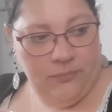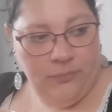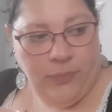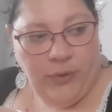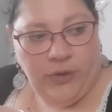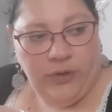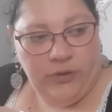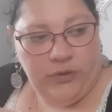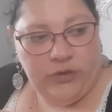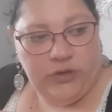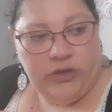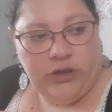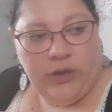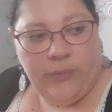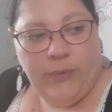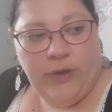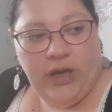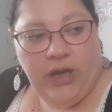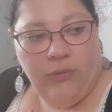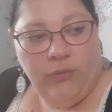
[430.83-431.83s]
Pendant que je
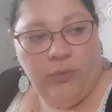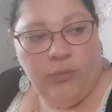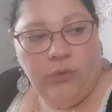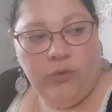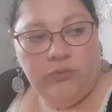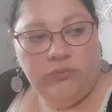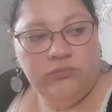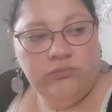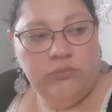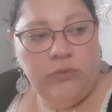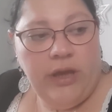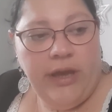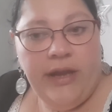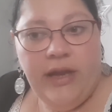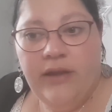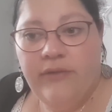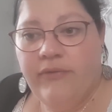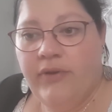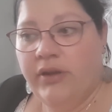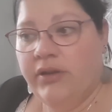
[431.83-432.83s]
serai pas là, mais bon,
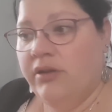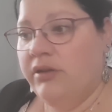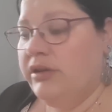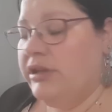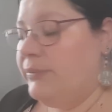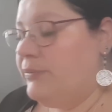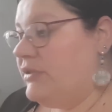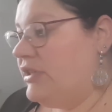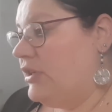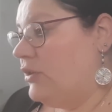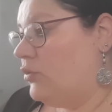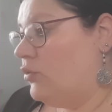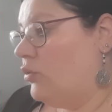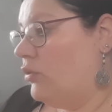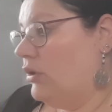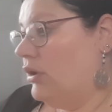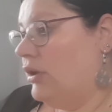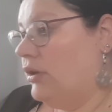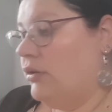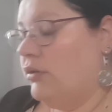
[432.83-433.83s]
elle, elle va dans des petits
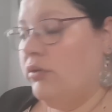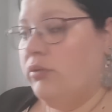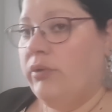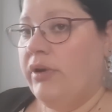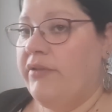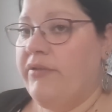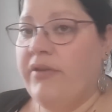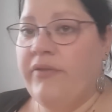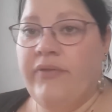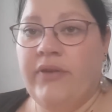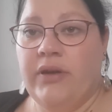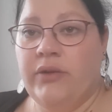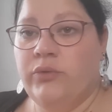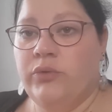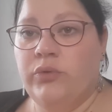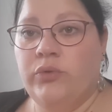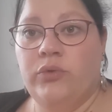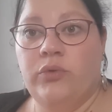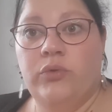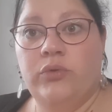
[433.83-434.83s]
coins où elle va faire
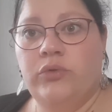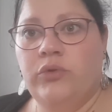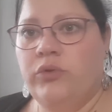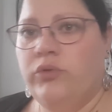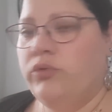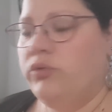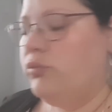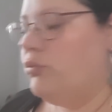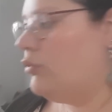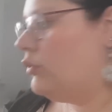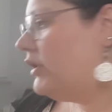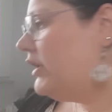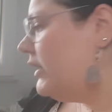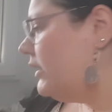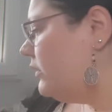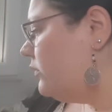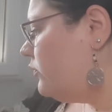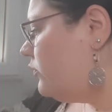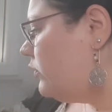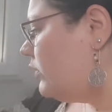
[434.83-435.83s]
dodo dessous mon
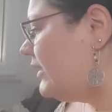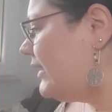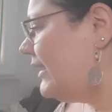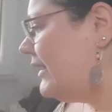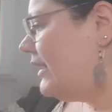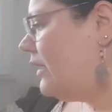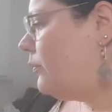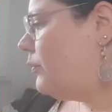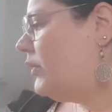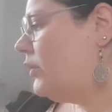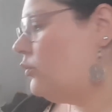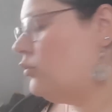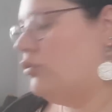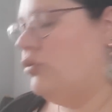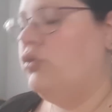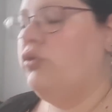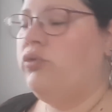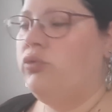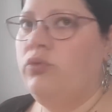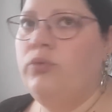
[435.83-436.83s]
lit, sur le canapé ou
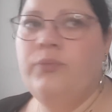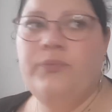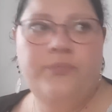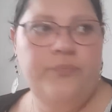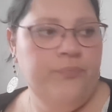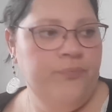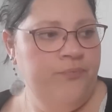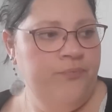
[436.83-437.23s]
dessous.